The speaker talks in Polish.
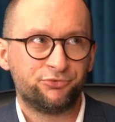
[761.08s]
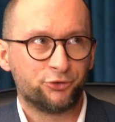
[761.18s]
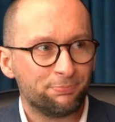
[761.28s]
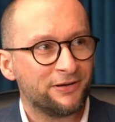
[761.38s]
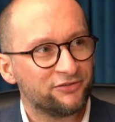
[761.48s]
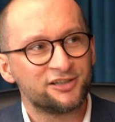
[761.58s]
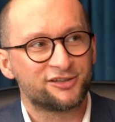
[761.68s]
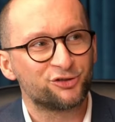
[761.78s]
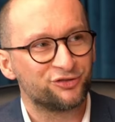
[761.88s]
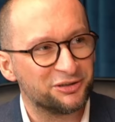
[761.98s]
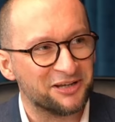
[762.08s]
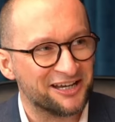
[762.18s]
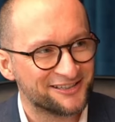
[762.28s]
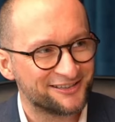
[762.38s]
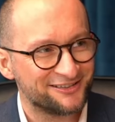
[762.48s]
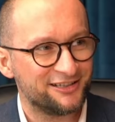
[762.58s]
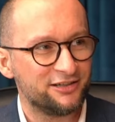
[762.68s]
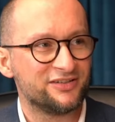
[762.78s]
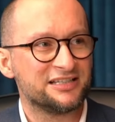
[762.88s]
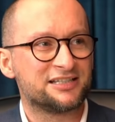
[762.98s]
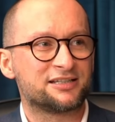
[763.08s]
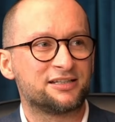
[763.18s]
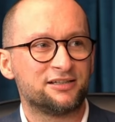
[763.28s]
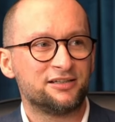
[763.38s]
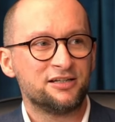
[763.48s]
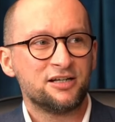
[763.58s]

to pewnie coś w tym jest. Nie? Więc e,